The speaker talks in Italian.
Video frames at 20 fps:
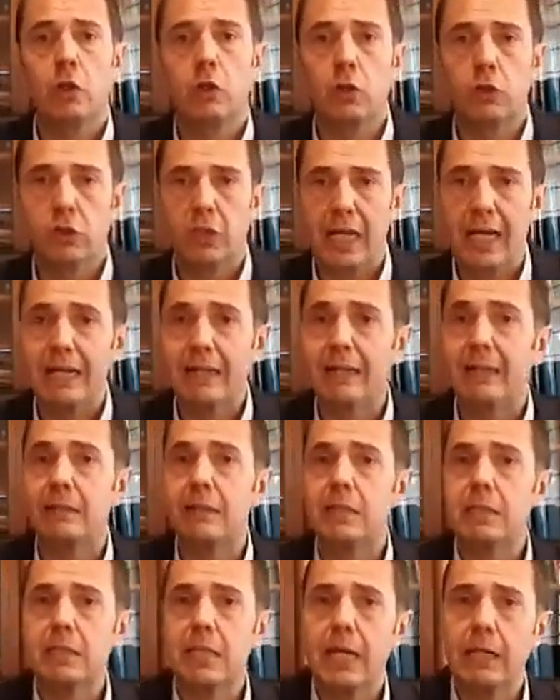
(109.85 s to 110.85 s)
orti anche
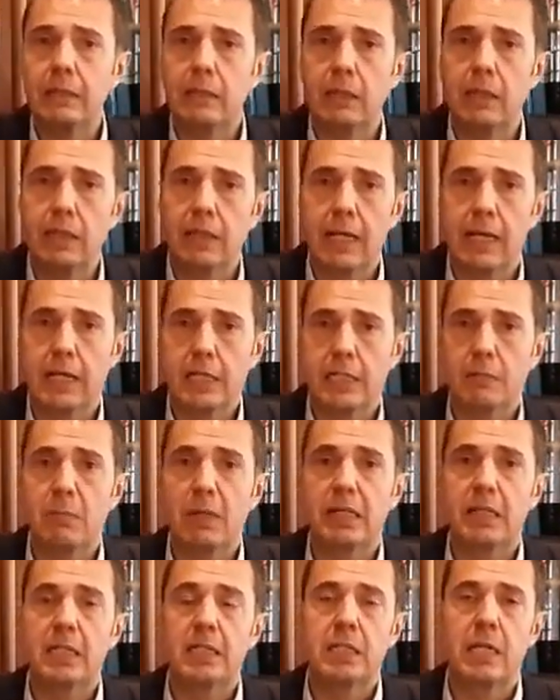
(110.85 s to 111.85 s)
distanti da casa
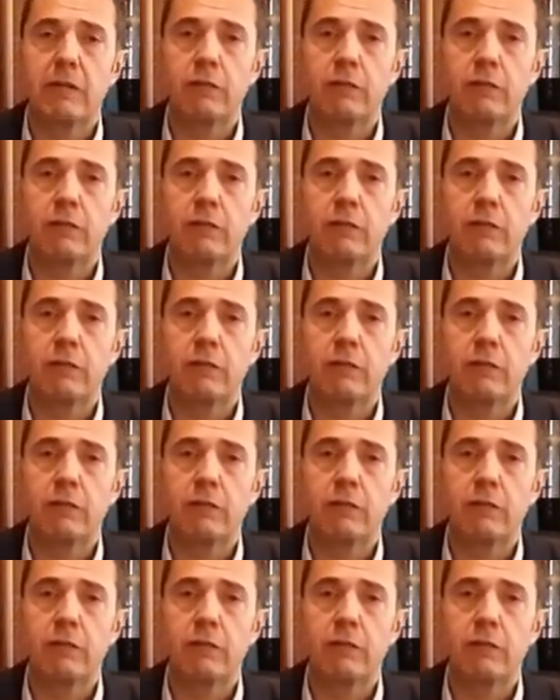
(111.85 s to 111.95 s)
ma che